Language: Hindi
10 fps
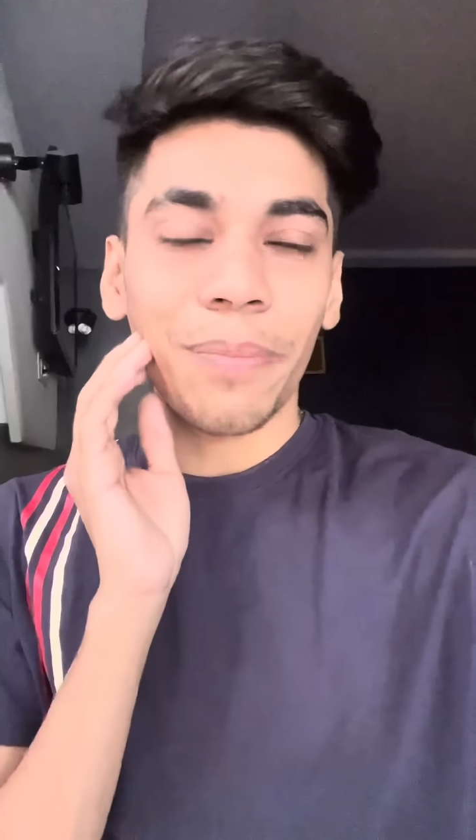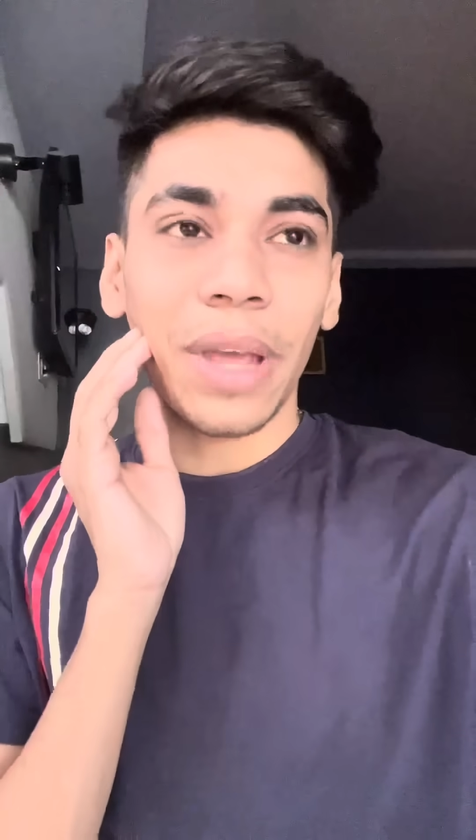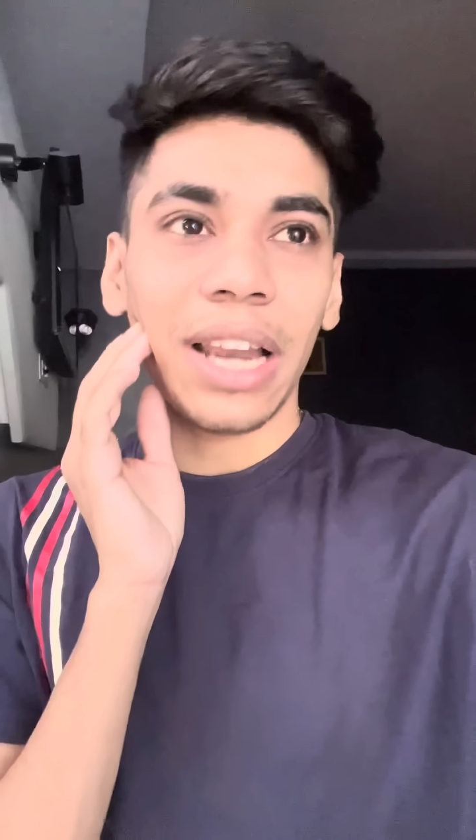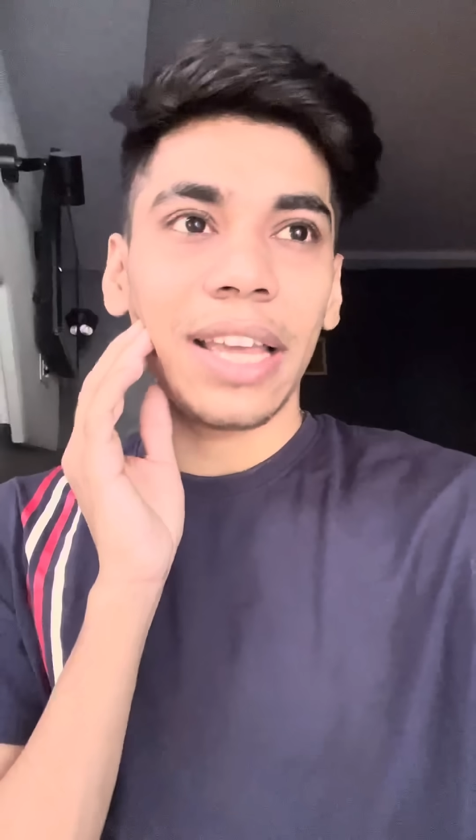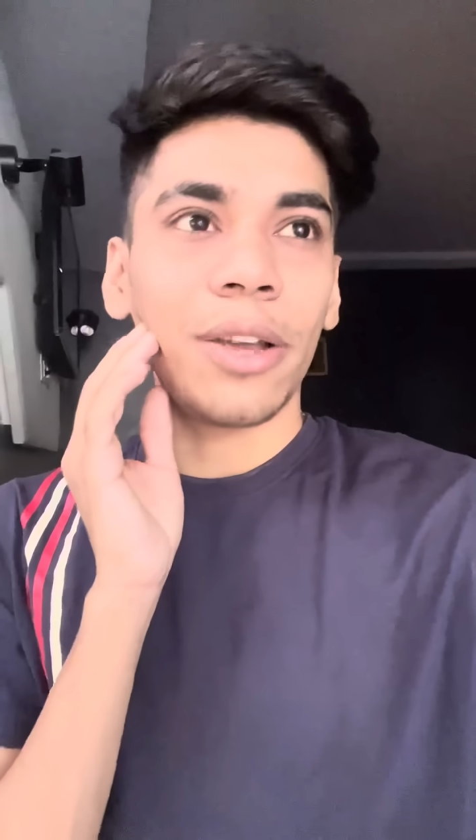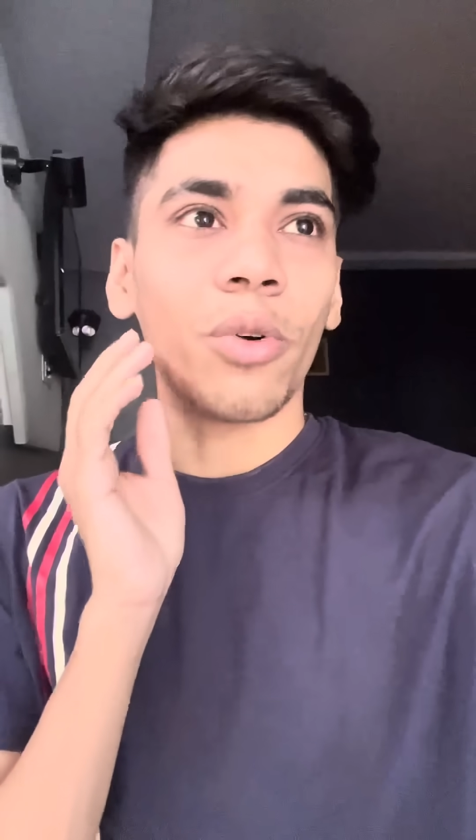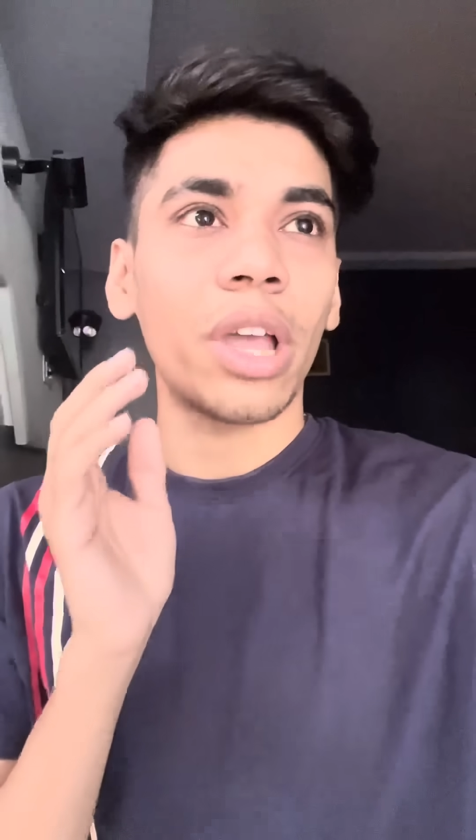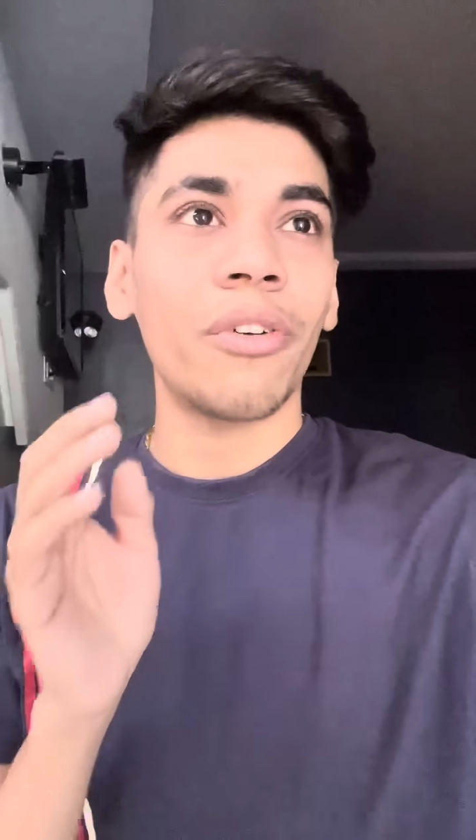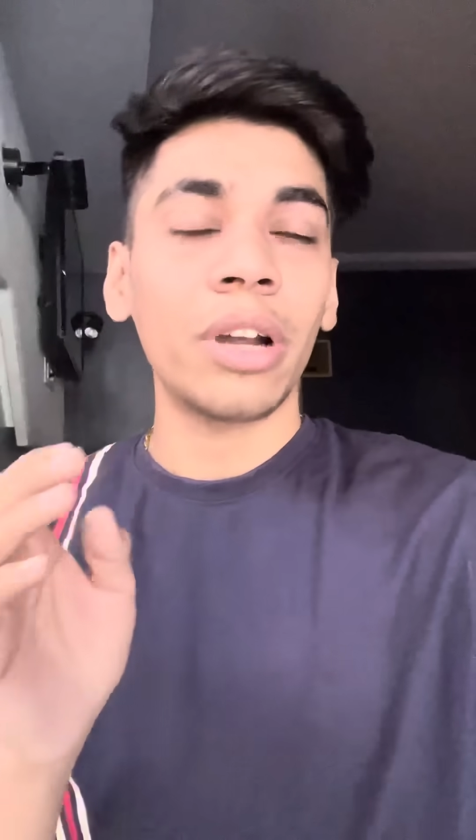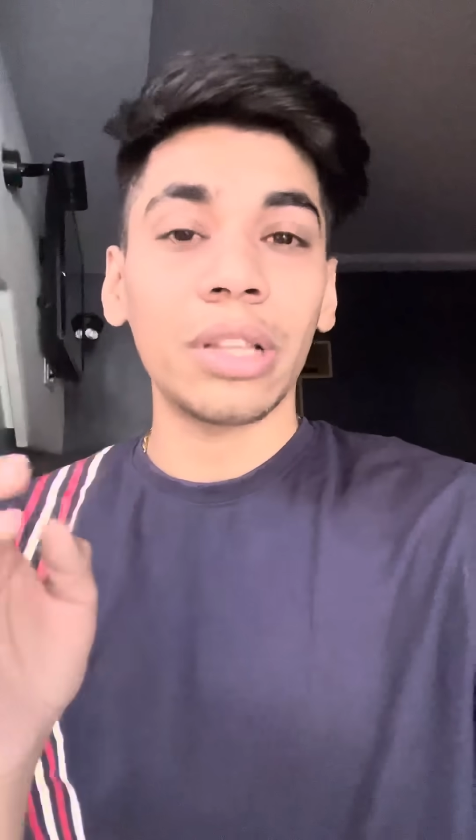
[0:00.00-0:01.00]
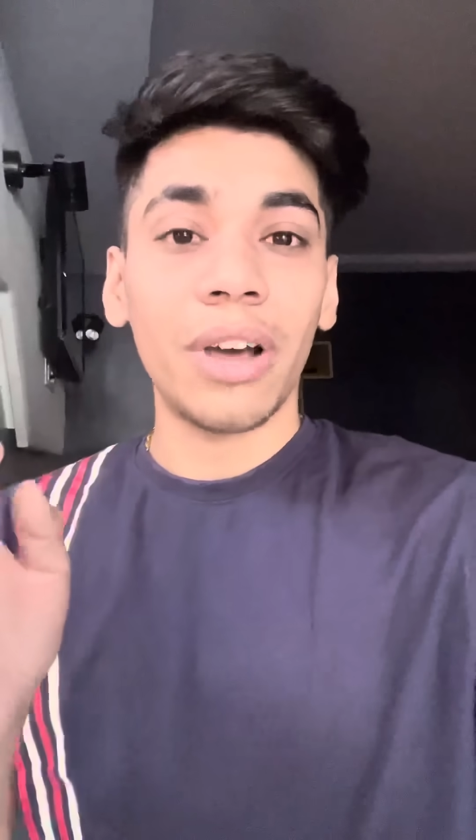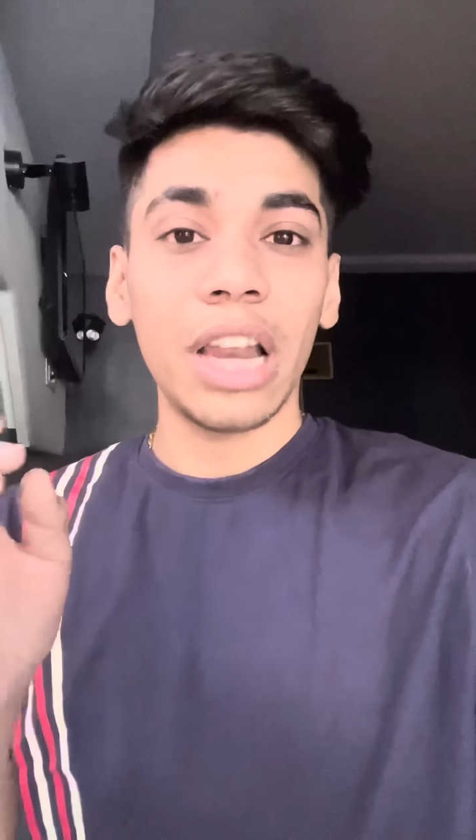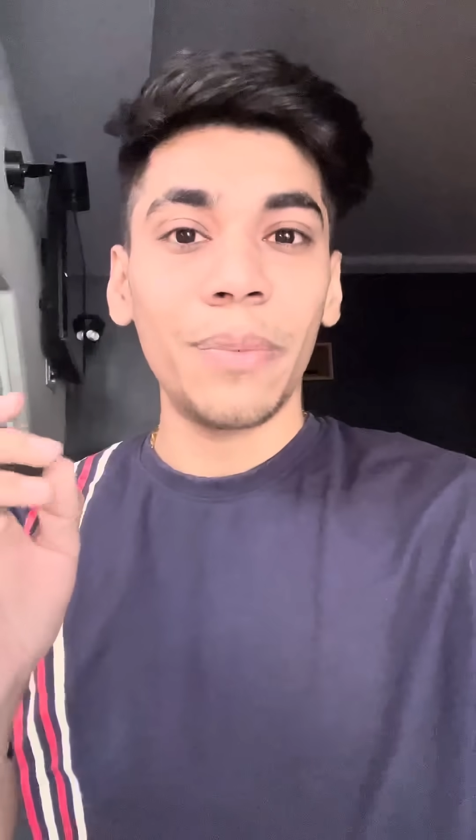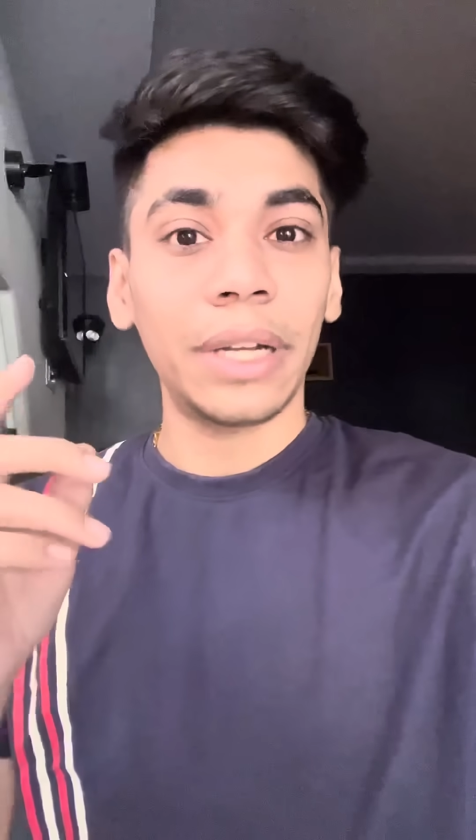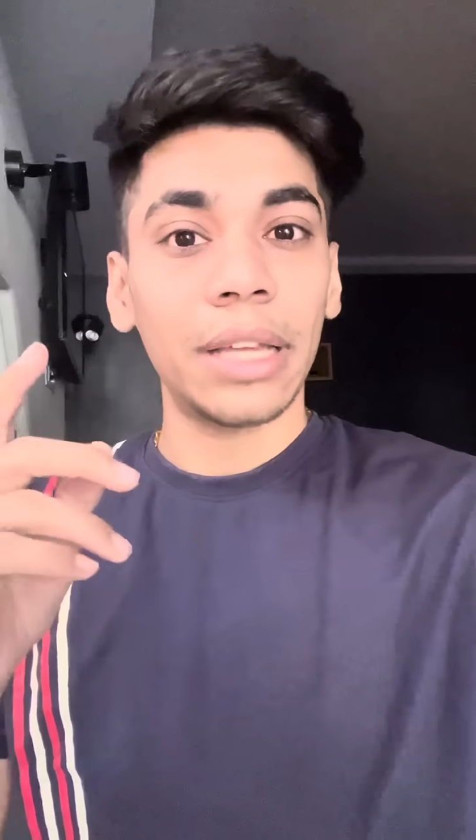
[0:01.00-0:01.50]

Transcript: पहले ही हो गया और दिवाली पर